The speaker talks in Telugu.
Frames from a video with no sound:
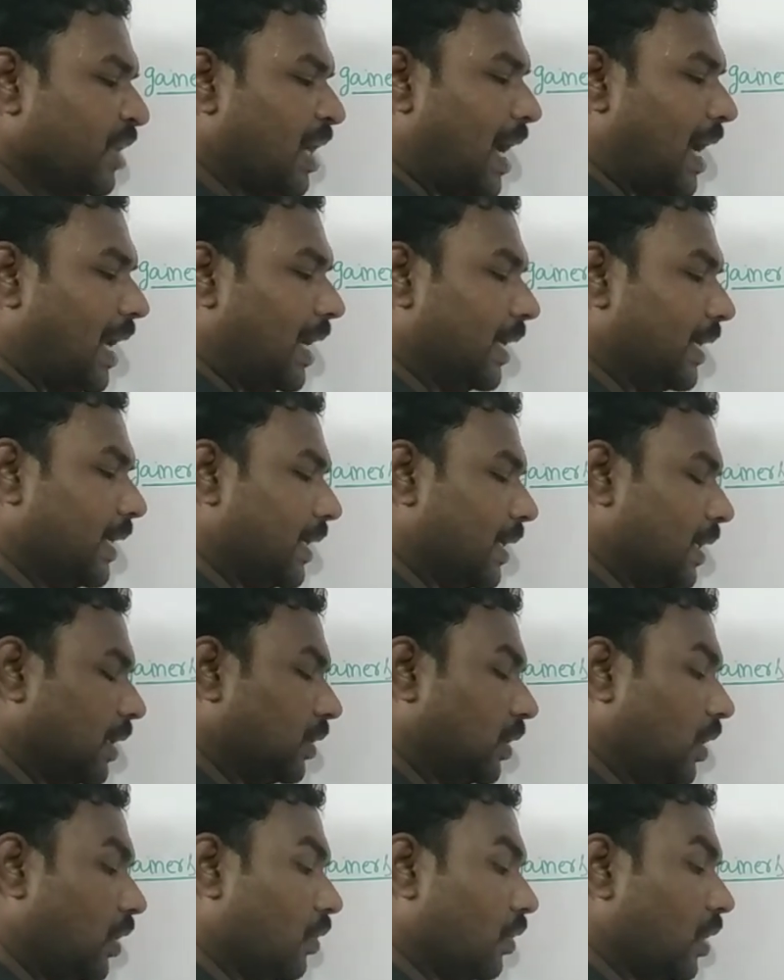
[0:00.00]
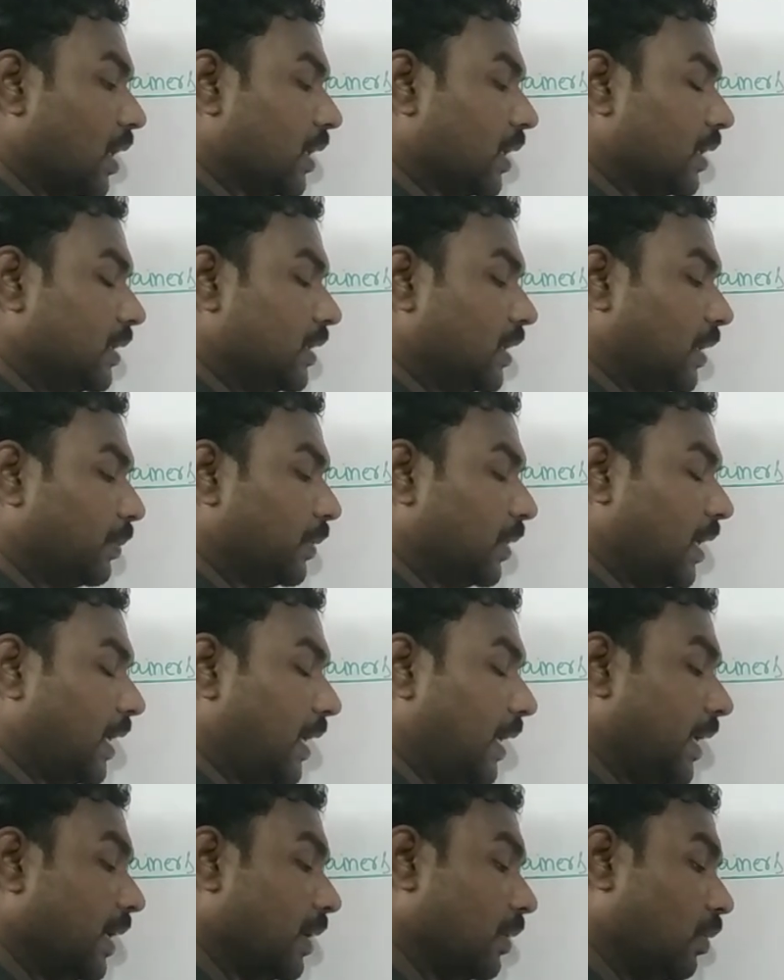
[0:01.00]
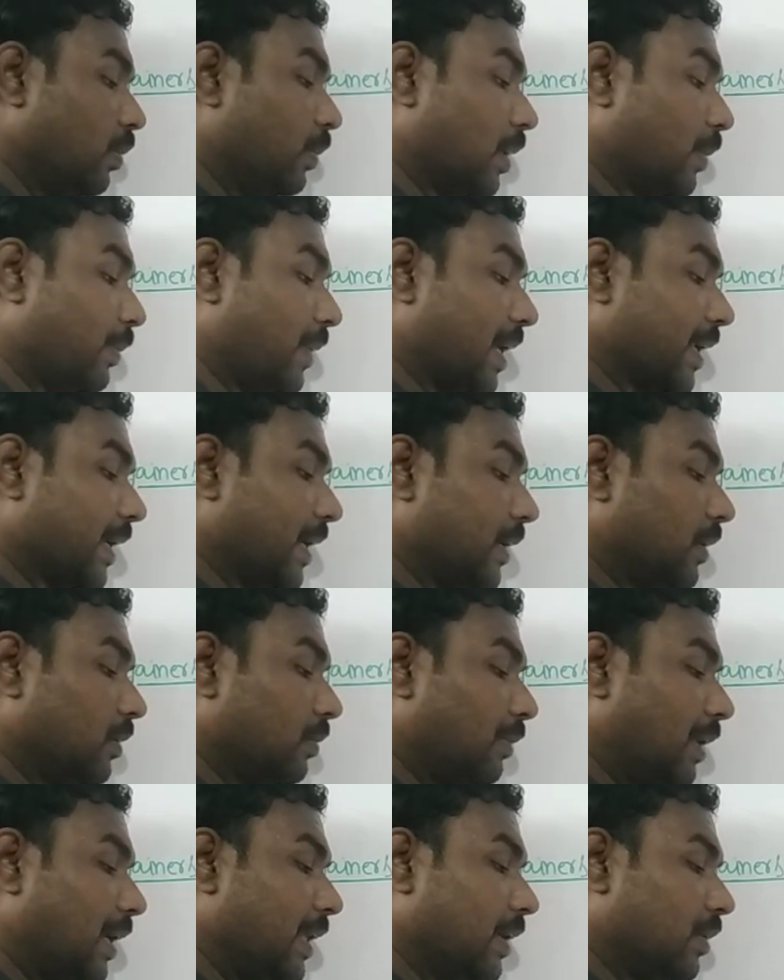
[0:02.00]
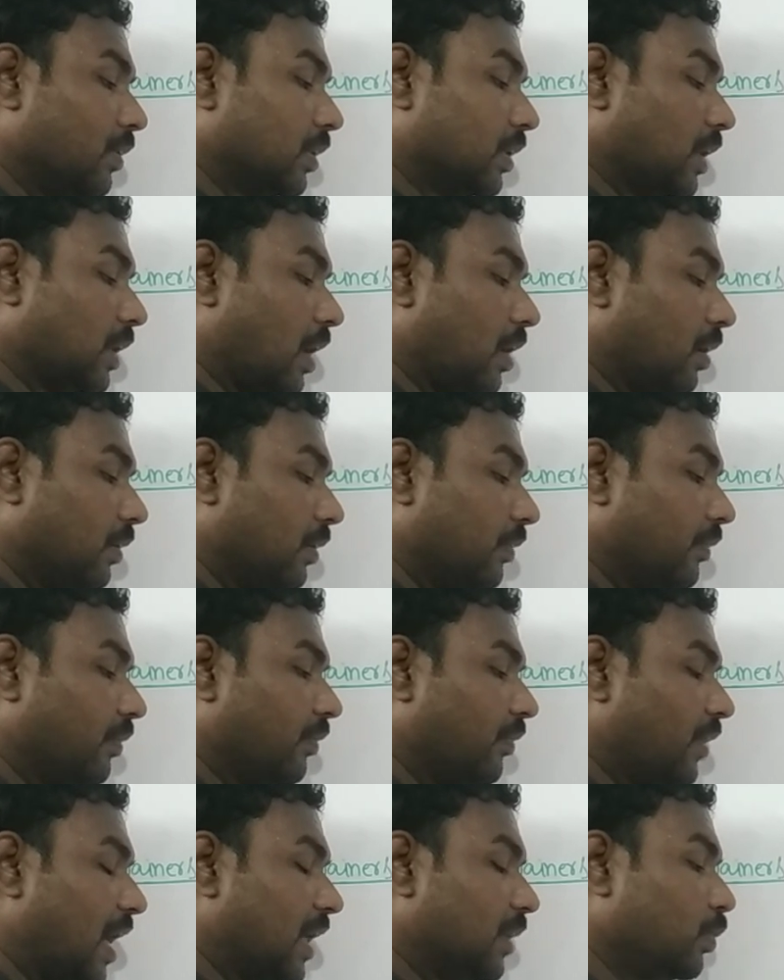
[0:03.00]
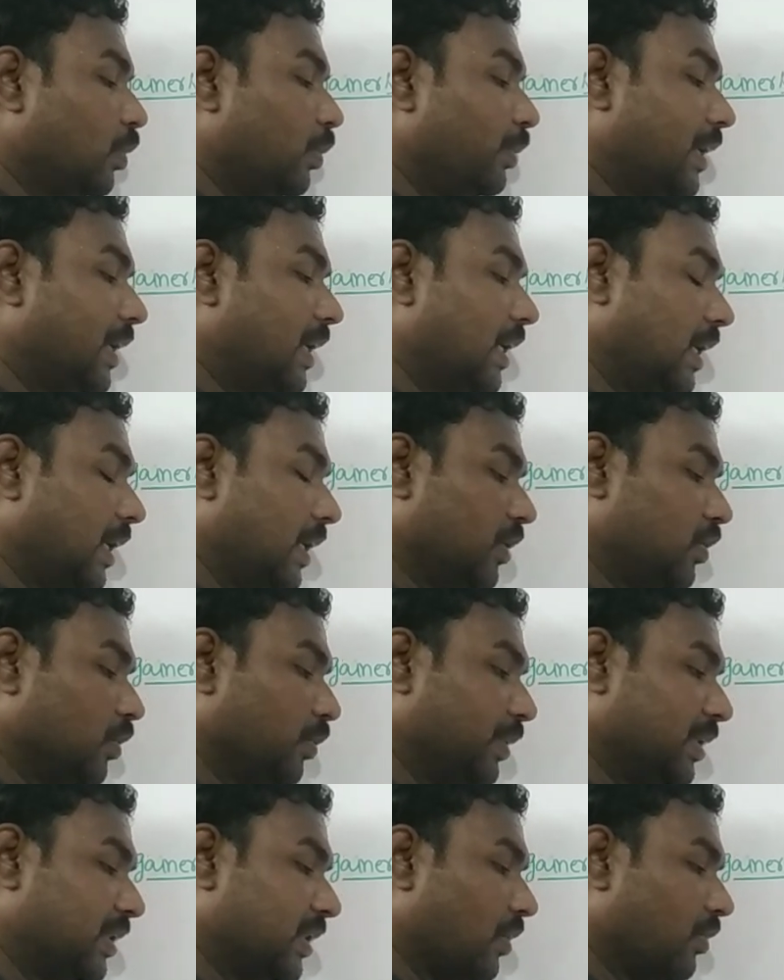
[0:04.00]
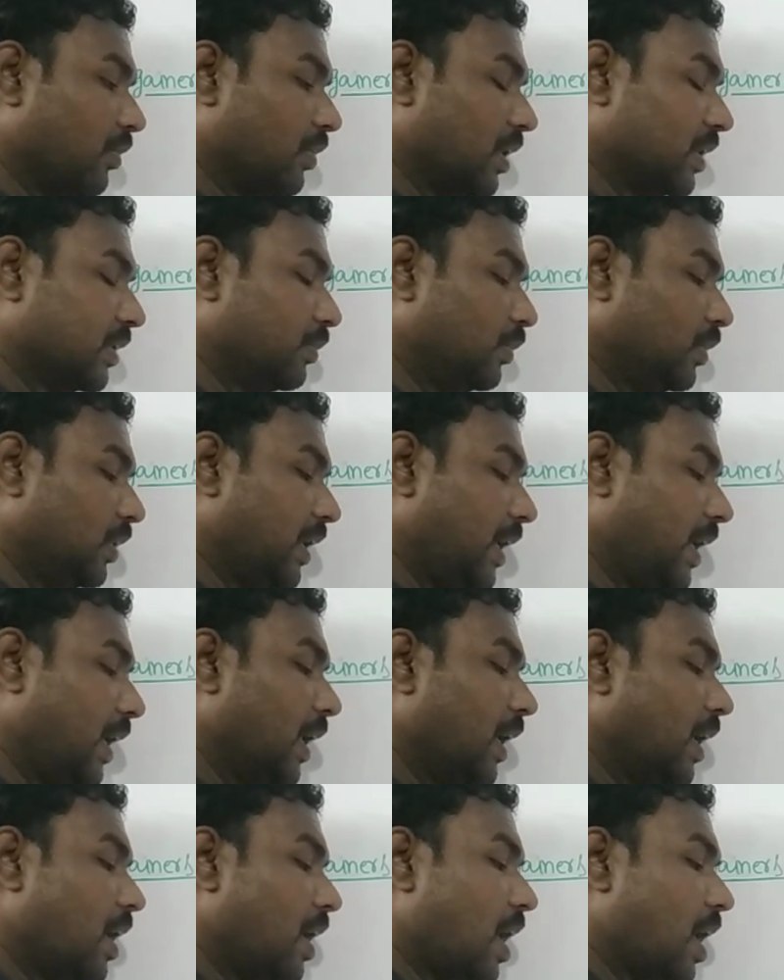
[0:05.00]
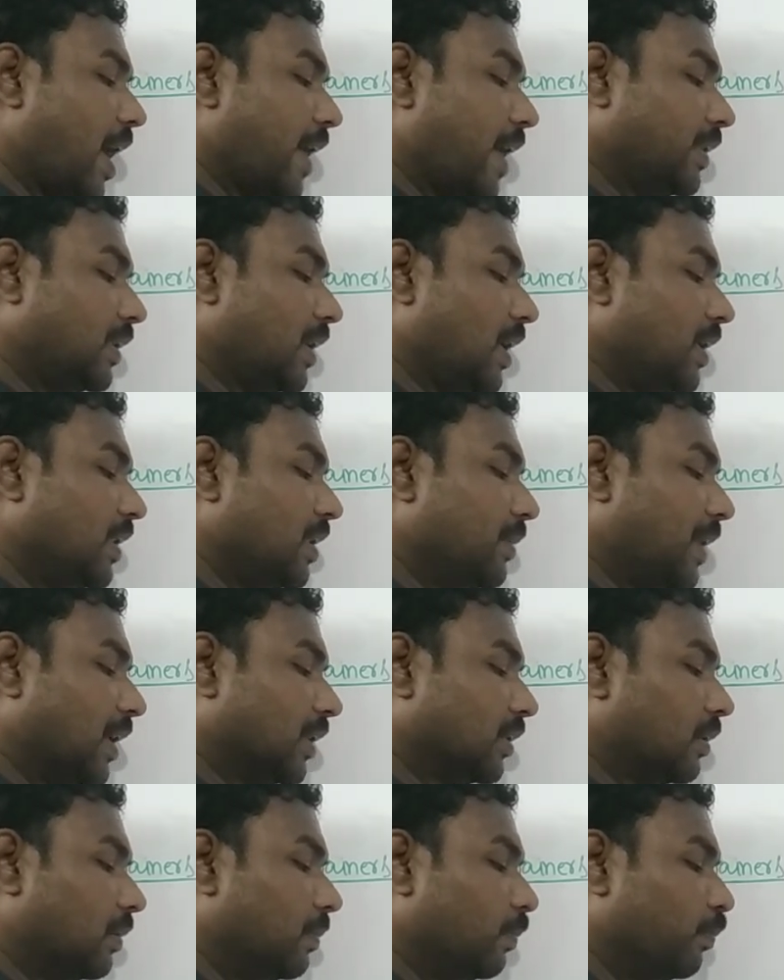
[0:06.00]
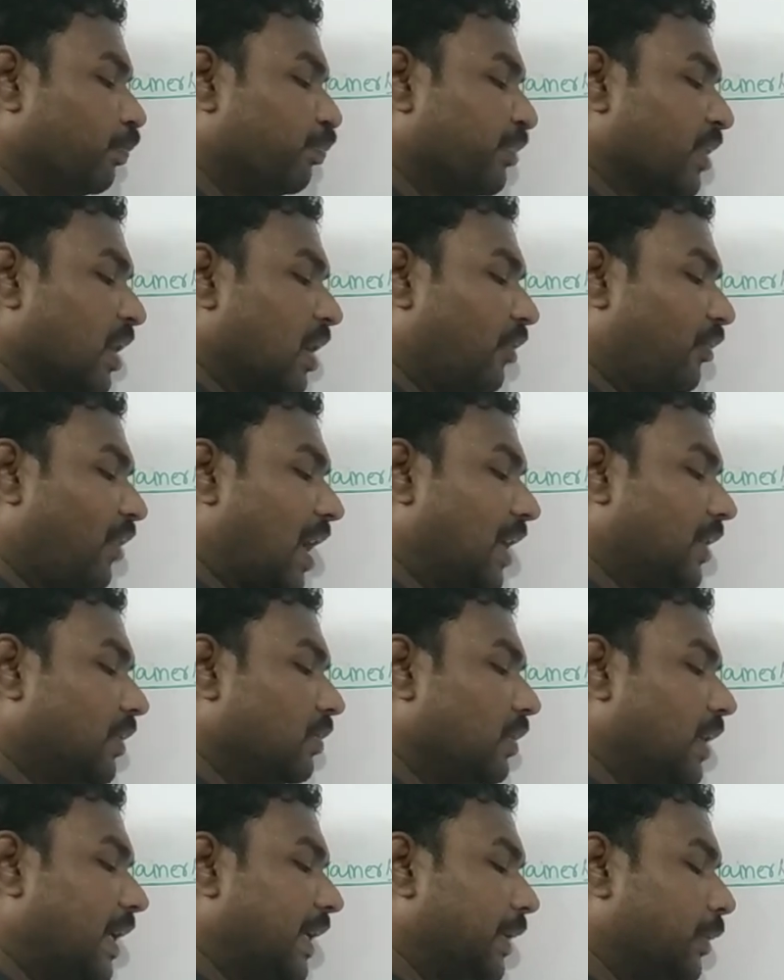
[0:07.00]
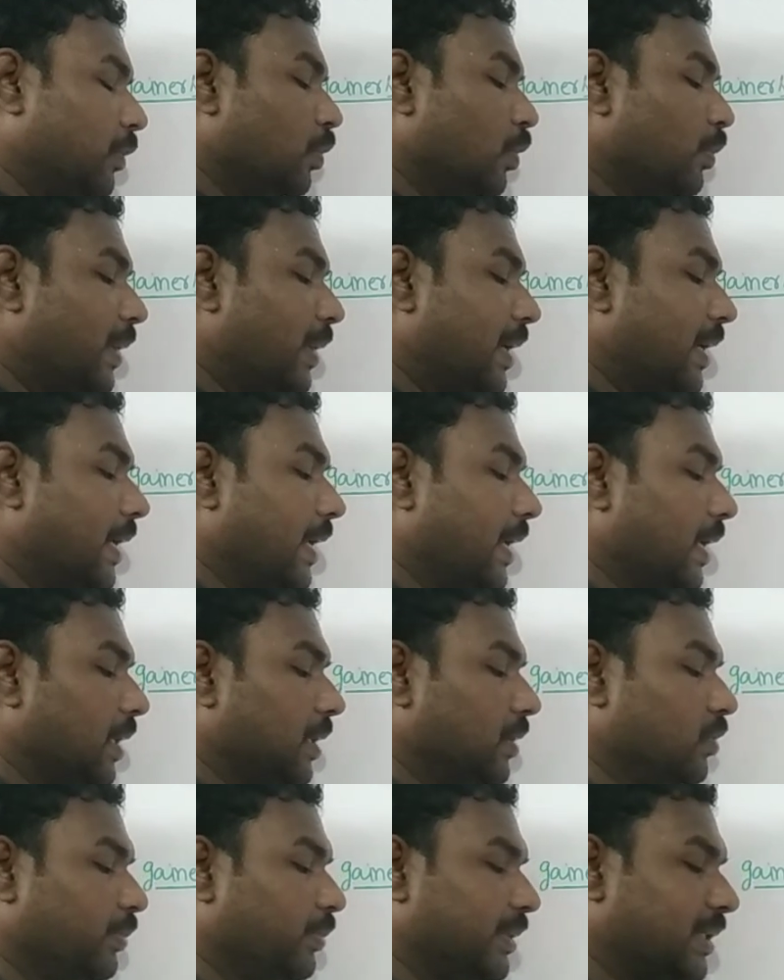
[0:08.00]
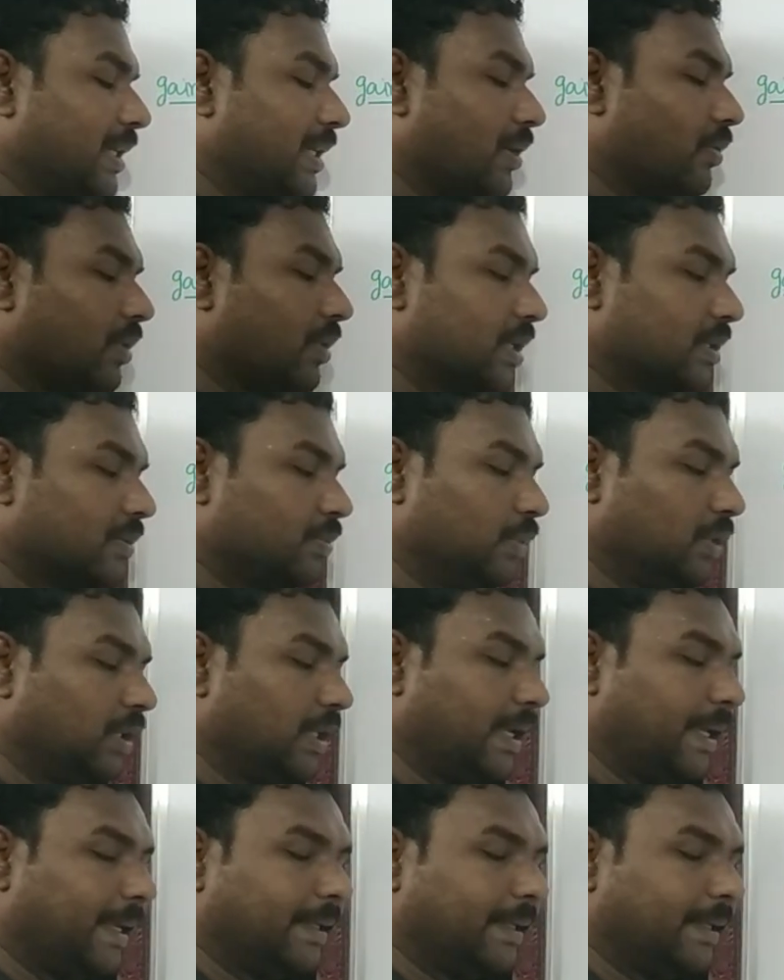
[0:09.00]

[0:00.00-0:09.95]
అలాగే ఇక త్రీ ఓ క్లాక్ నుంచి అప్ టు ద ఎండింగ్ మన మార్కెట్ మళ్ళీ కొంత ఫ్లాట్ మూమెంట్ని చూపించే అవకాశం ఉంది అయితే ఇది మాత్రం ఫ్లాట్ టు నెగిటివ్ మూమెంట్ని చూపించే అవకాశం ఉంది